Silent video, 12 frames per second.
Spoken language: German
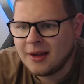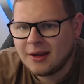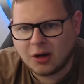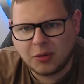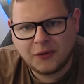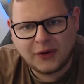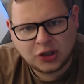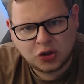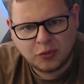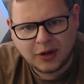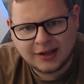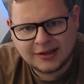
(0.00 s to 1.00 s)
glaube ich, war es
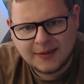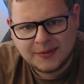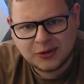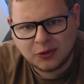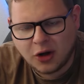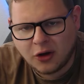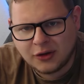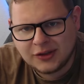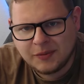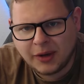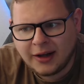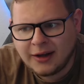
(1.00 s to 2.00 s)
Schumacher selbst oder
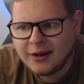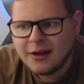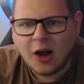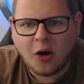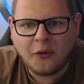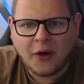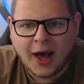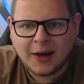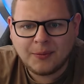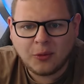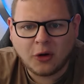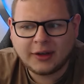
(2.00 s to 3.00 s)
Rossi Rossipal auf
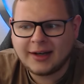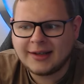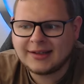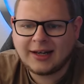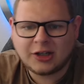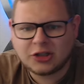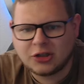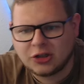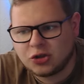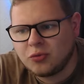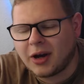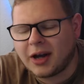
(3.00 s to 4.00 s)
Haarenbrock, der lässt klatschen,
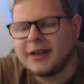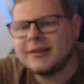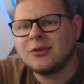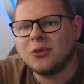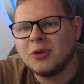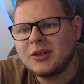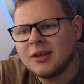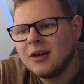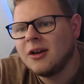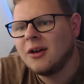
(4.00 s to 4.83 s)
Schumacher ist durch,